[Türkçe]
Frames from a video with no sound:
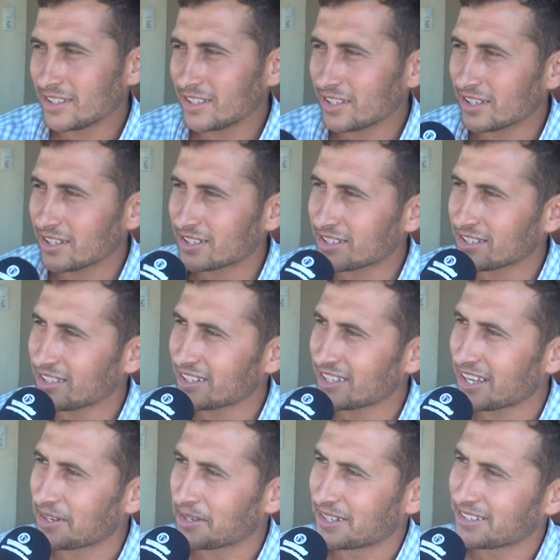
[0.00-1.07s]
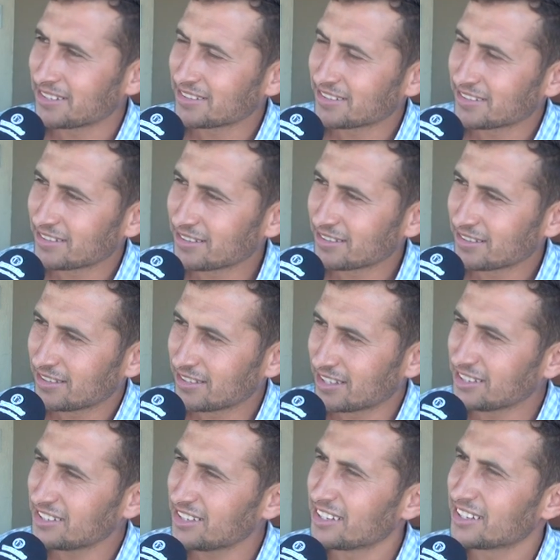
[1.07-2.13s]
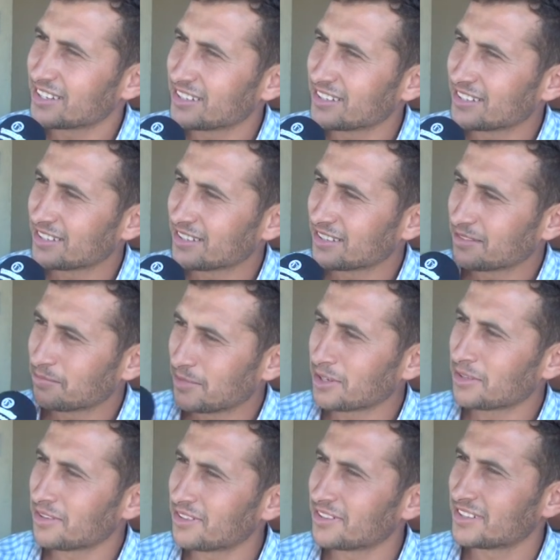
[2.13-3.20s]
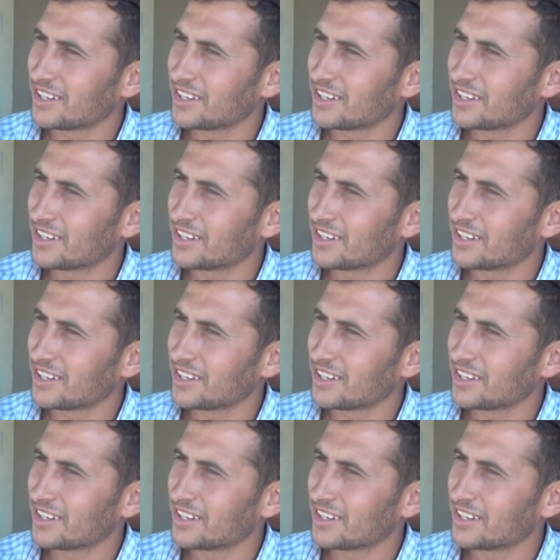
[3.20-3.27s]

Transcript: İkincilige çıksın yeter ya. İkincilik. Bekler.